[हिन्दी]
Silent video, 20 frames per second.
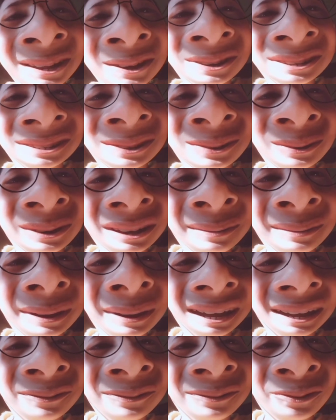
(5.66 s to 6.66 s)
इज़ ओनली
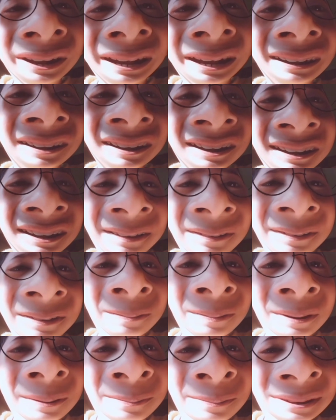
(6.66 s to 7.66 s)
मेड फॉर एंटरटेनमेंट
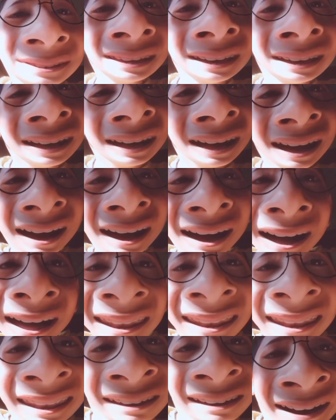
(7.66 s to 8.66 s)
पर्पज़
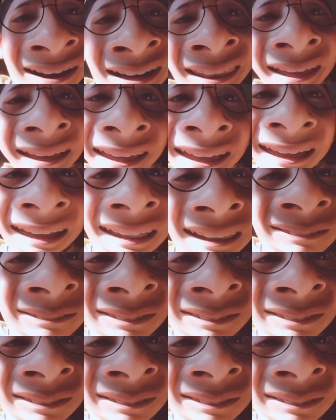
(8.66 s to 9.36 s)
अल्लवा लकेलवा